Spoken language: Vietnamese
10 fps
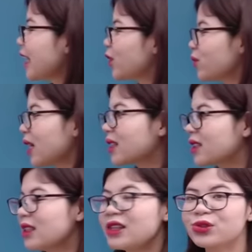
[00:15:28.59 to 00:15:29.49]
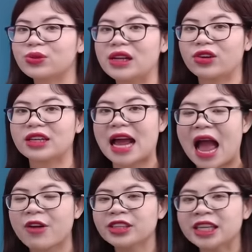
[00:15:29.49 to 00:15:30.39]
này chúng ta cứ hình dung đây con
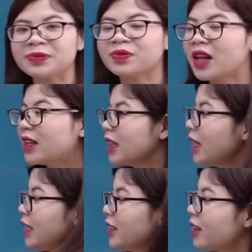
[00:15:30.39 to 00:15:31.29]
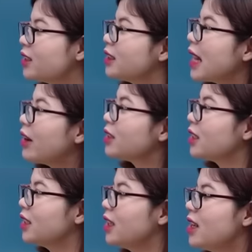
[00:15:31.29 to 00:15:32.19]
cáo nhá Thế thì nhớ như nào
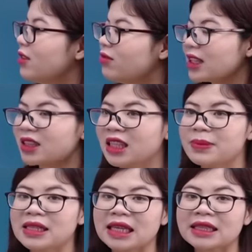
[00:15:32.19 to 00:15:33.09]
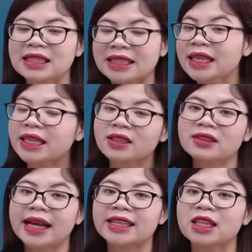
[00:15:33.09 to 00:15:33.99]
giờ Vật thì mình sẽ giải thích cái từ
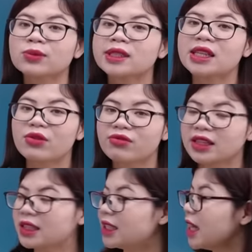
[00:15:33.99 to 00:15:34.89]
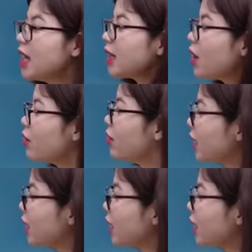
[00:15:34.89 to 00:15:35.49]
này trong từ động vật đi Động